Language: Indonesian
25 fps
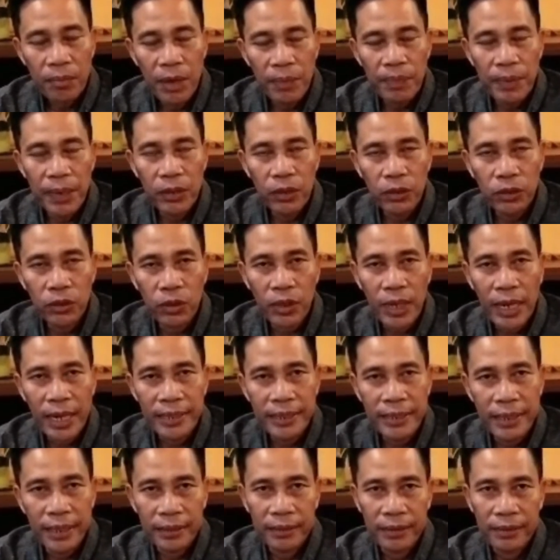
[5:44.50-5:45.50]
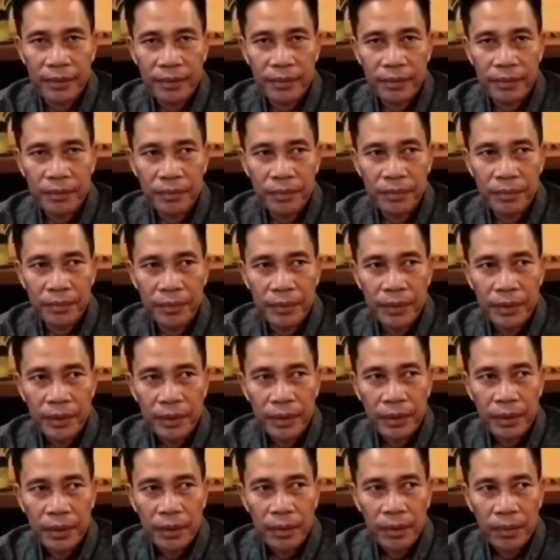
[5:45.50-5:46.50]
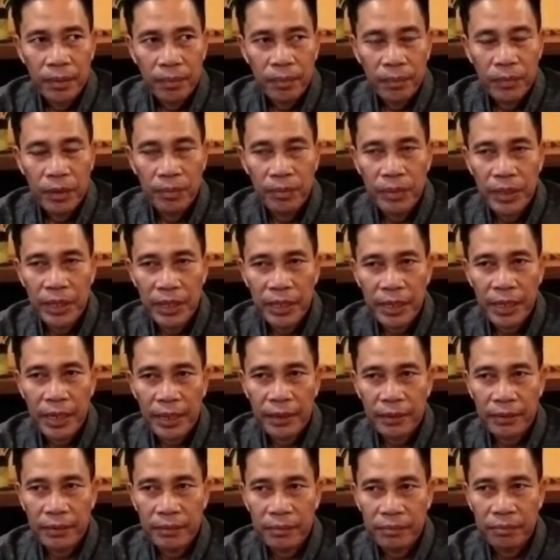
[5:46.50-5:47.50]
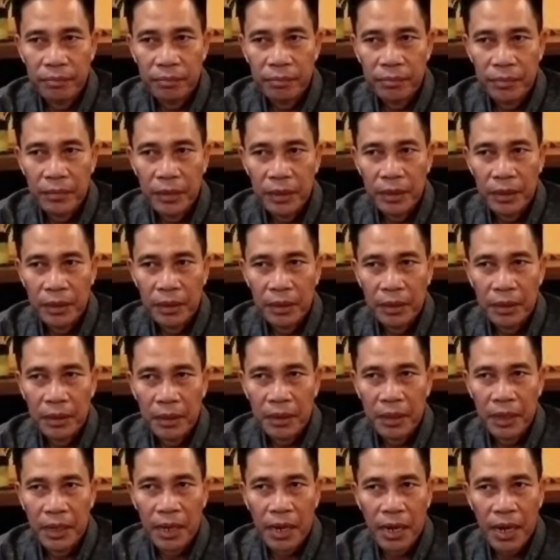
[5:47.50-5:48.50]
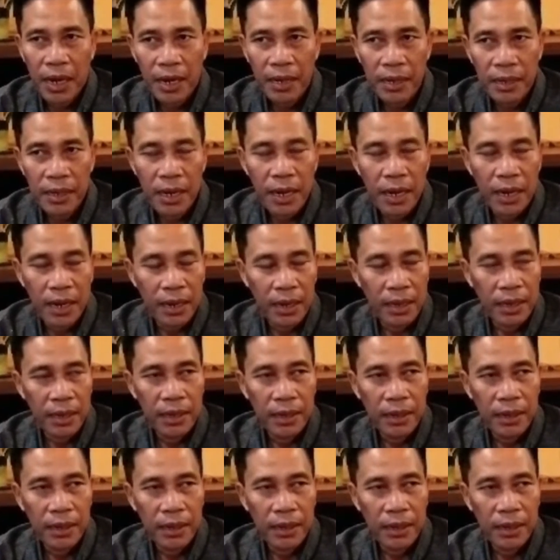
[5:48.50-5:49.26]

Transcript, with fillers: Bapak Dr. Ajat memberikan uh, kerangka